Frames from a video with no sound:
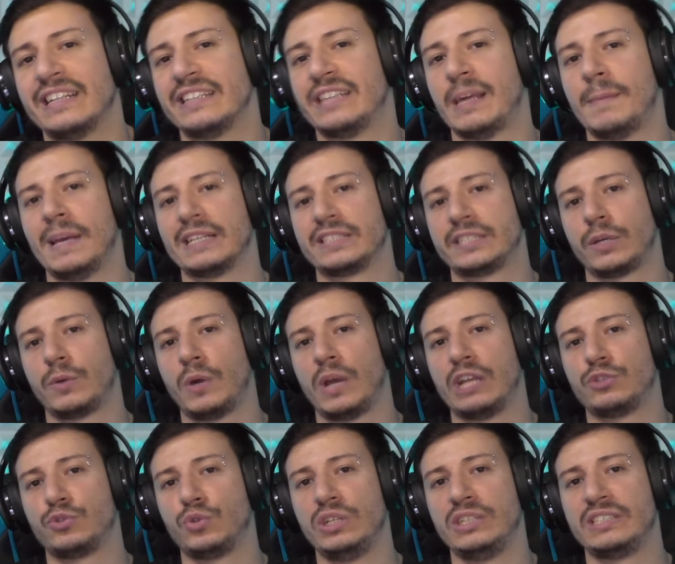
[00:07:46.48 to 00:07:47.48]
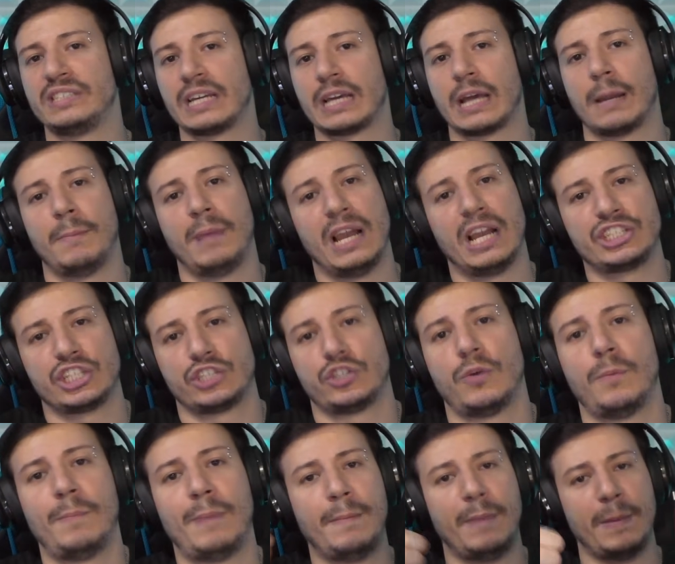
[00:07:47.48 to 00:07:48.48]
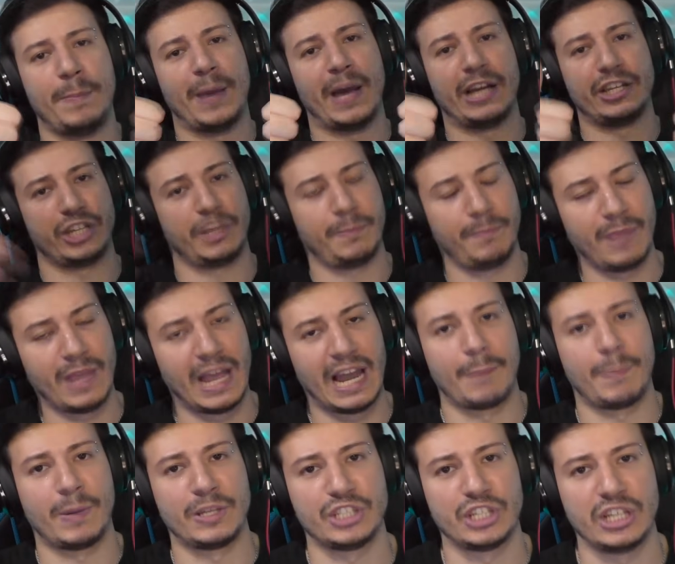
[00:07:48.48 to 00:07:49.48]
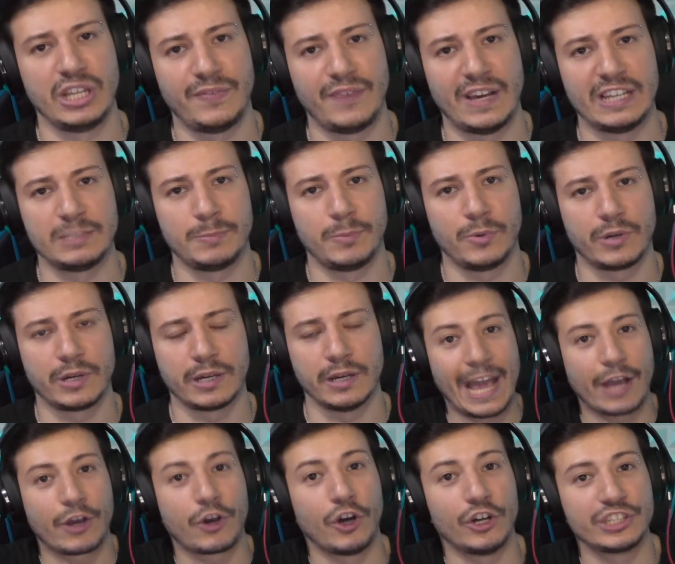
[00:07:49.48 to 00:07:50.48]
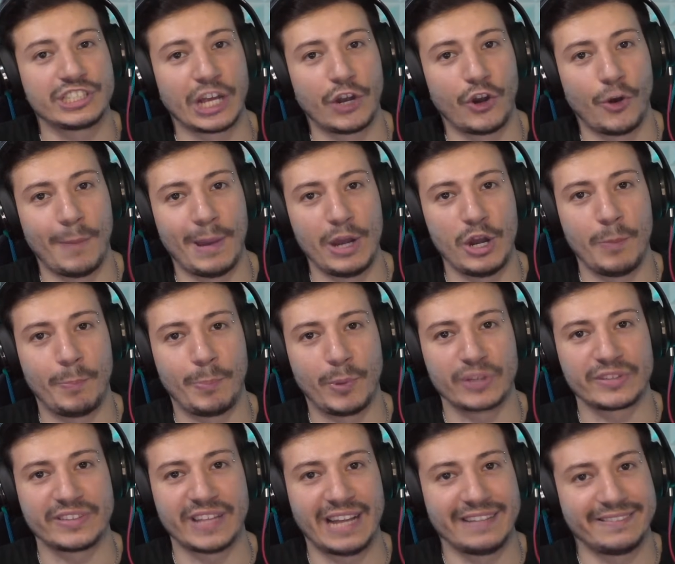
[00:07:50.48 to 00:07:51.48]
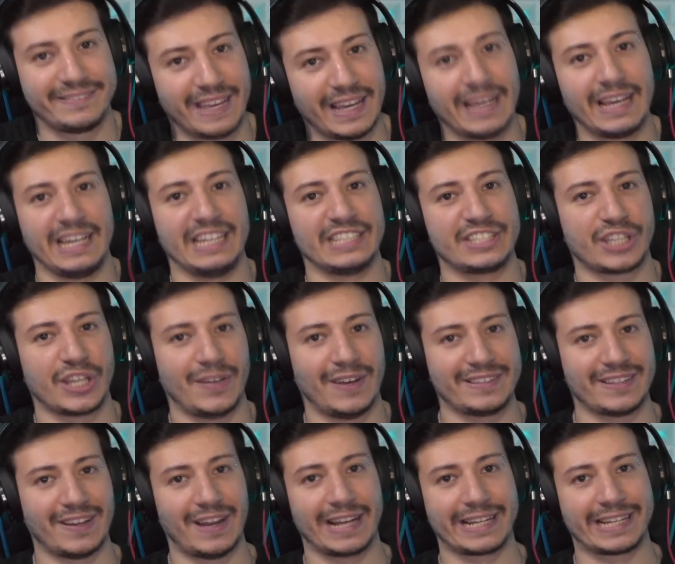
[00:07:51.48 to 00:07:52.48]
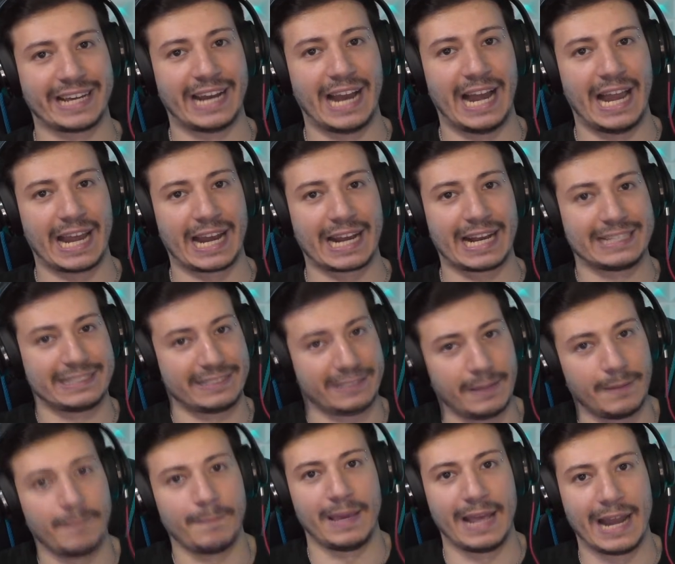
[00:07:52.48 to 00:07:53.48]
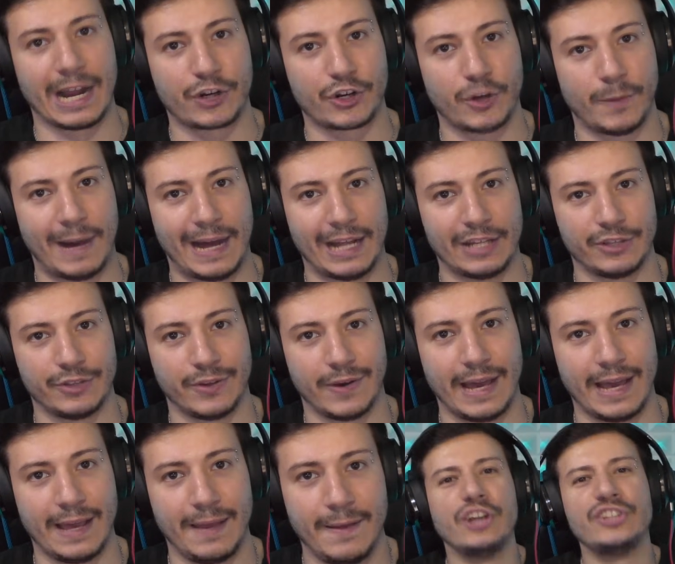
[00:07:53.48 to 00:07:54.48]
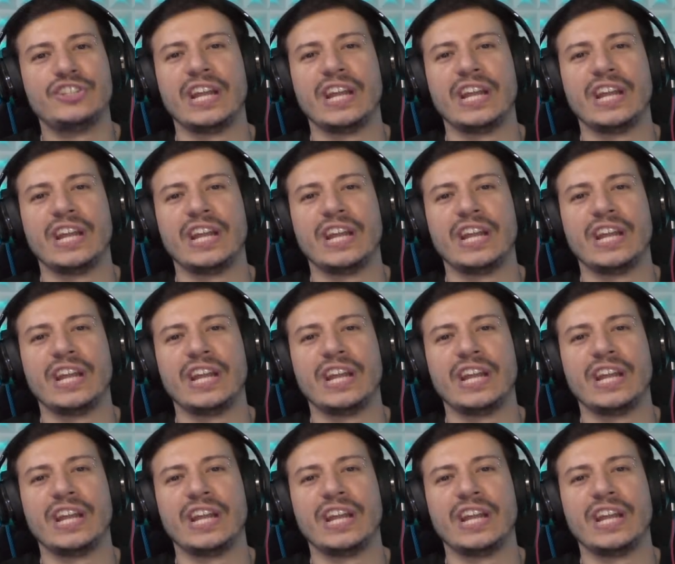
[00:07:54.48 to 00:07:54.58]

andatemi a seguire su Instagram e lasciate un bel mi piace alla pagina di Facebook. E cosa non meno importante, iscrivetevi al canale ragazzi, mi raccomando eh.